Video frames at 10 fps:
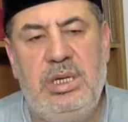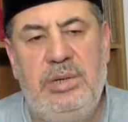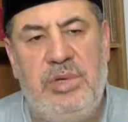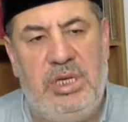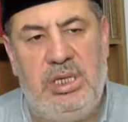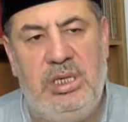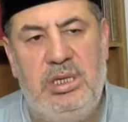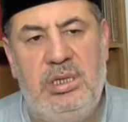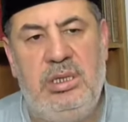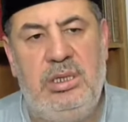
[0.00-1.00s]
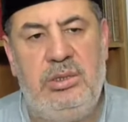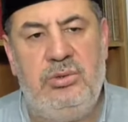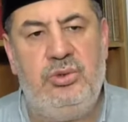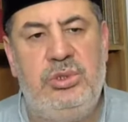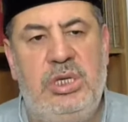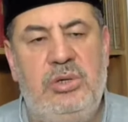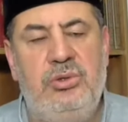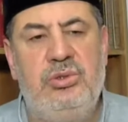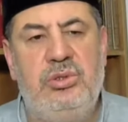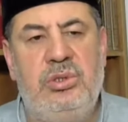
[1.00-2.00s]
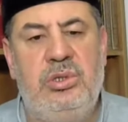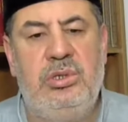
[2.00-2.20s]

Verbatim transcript: Tabii ki yüzde yüz